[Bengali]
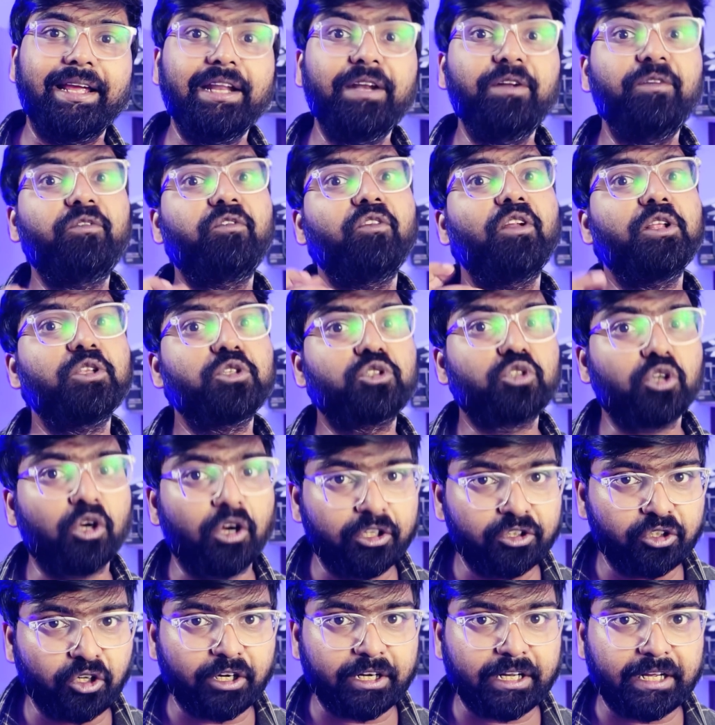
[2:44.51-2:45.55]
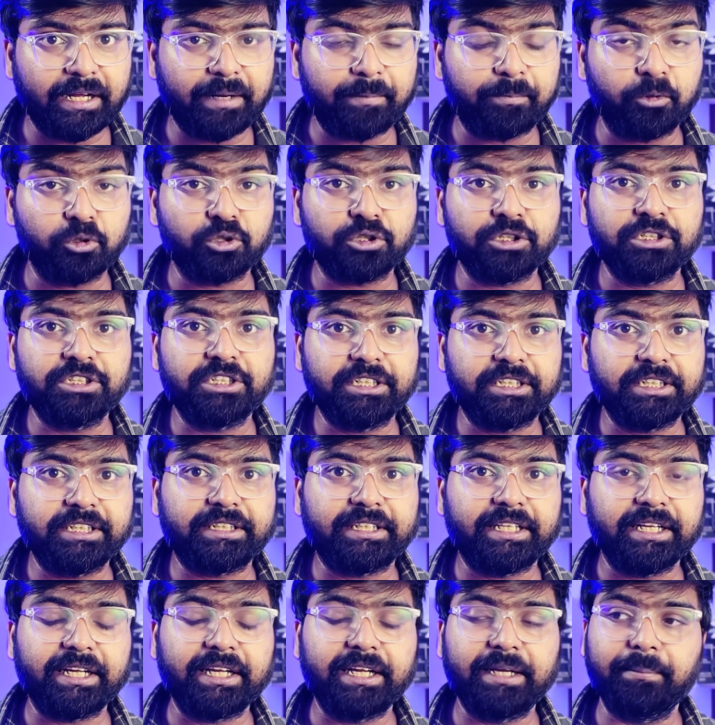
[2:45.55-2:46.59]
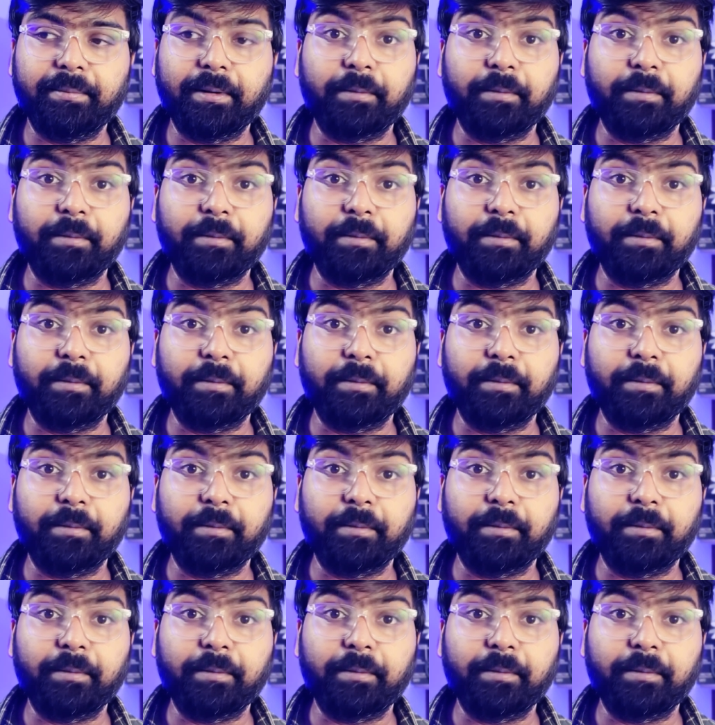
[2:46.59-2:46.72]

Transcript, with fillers: ইনফ্লুয়েন্স হওয়া দরকার প্রসেনজিতের থেকে